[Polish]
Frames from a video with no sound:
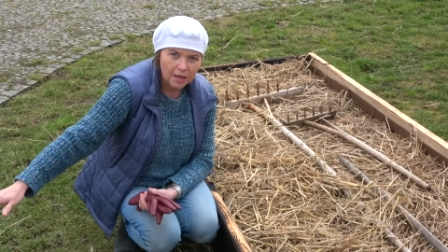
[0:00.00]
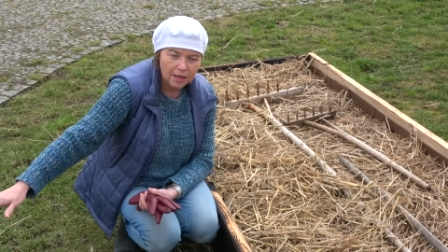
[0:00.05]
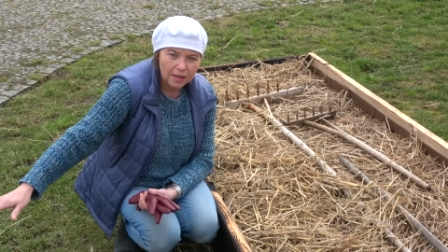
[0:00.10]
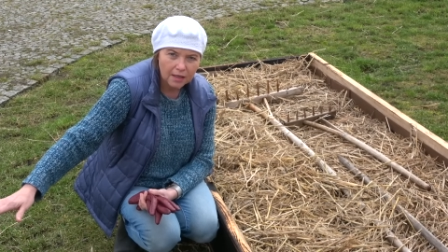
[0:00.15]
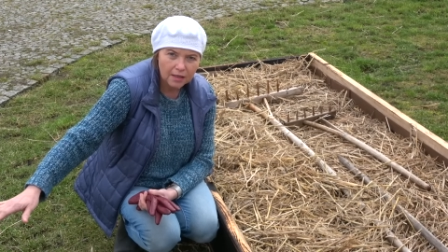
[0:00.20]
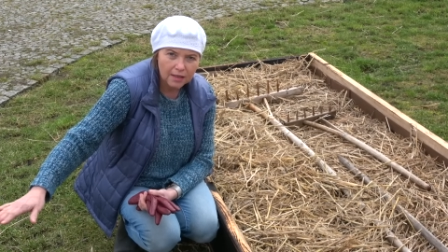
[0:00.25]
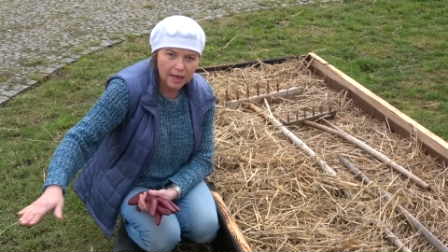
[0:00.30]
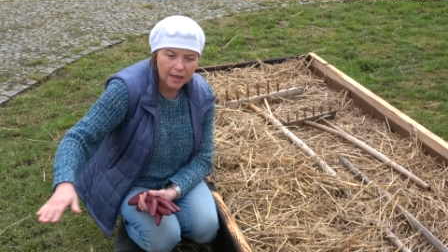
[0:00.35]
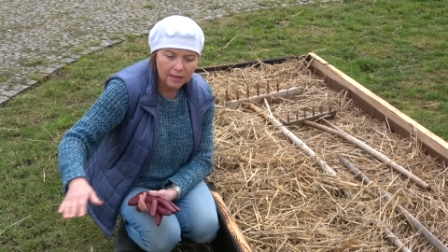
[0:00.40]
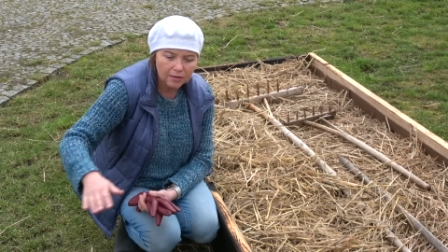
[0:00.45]

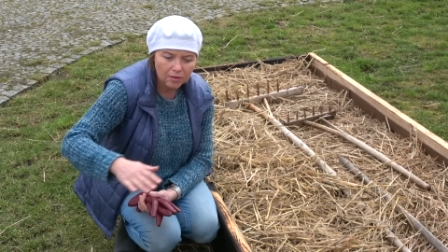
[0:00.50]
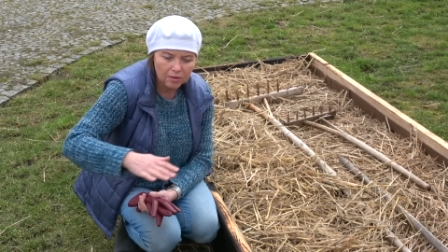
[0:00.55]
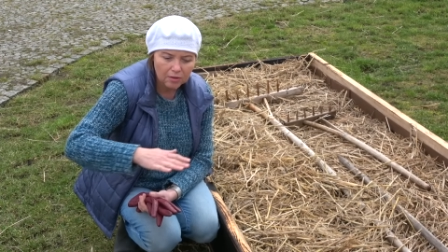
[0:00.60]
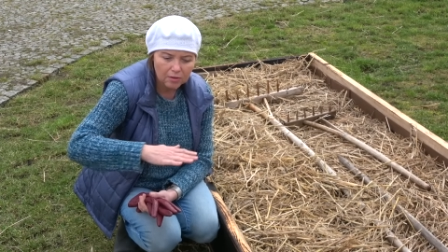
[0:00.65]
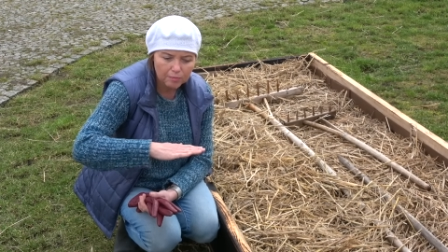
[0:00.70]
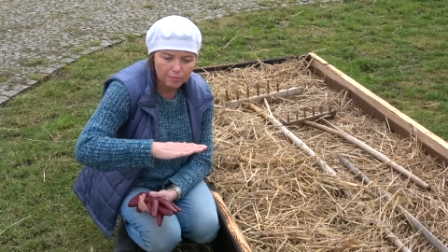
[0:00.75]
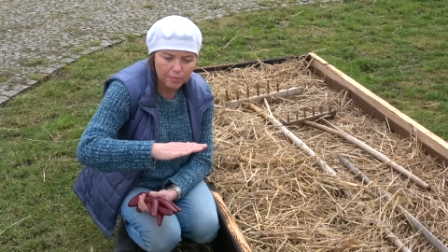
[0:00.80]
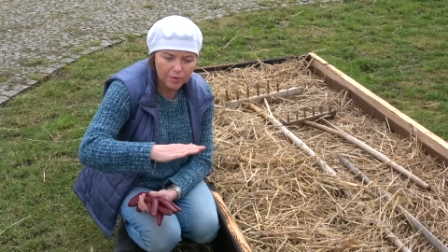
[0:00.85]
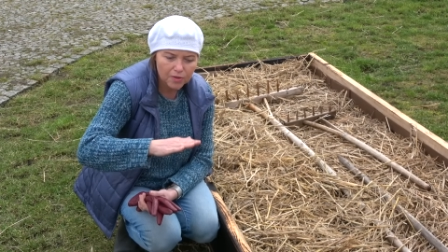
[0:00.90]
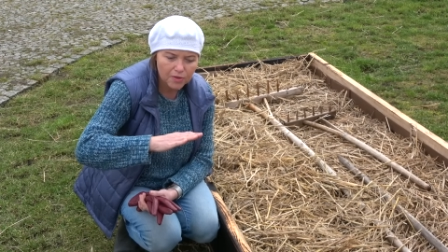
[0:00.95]
i na
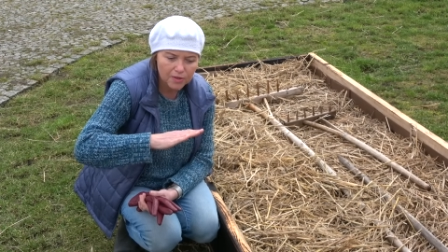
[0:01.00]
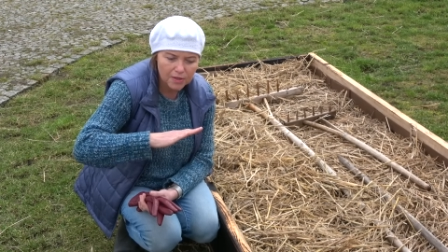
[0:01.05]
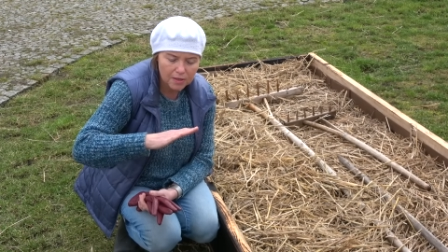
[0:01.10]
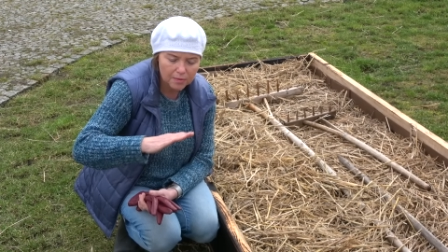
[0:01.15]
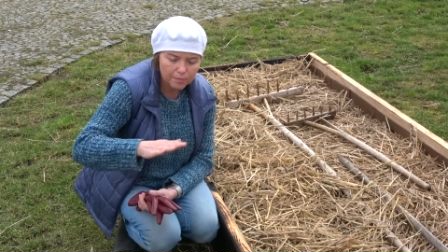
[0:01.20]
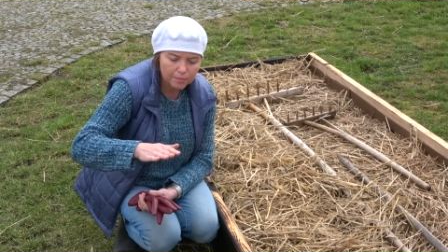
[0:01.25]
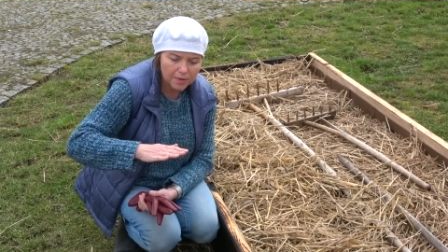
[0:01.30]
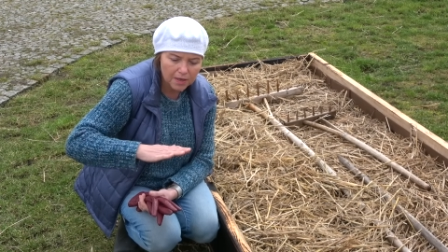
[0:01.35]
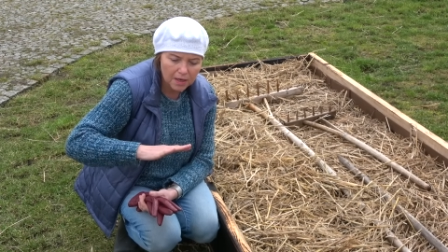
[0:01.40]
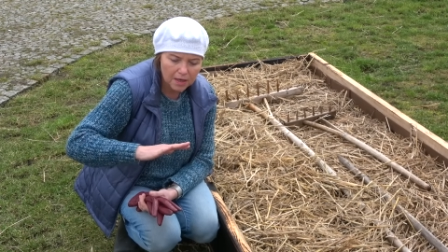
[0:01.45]
to
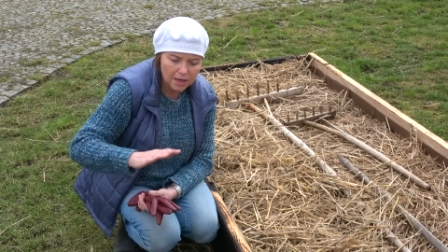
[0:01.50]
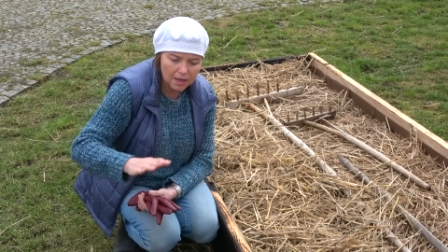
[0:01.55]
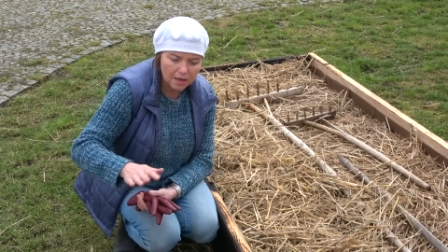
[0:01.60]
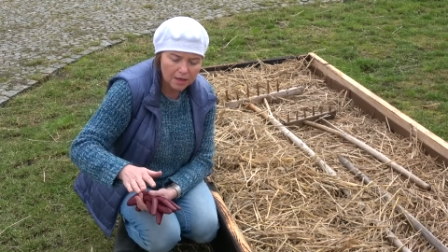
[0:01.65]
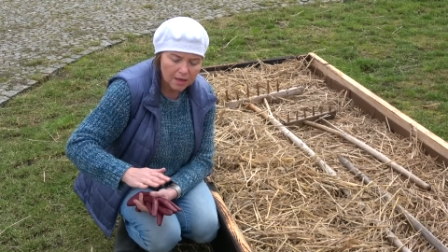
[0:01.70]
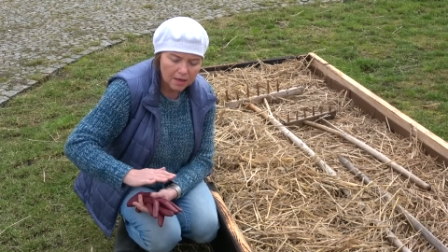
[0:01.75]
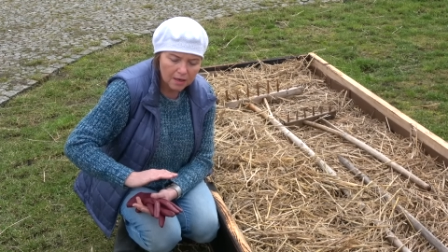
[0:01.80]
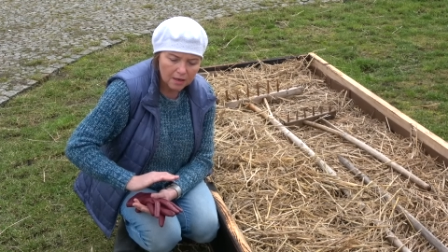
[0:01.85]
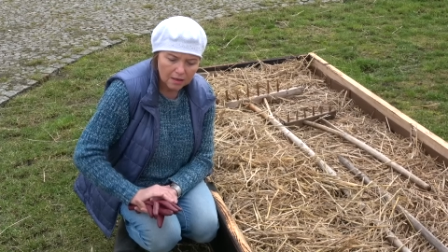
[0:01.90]
posypie.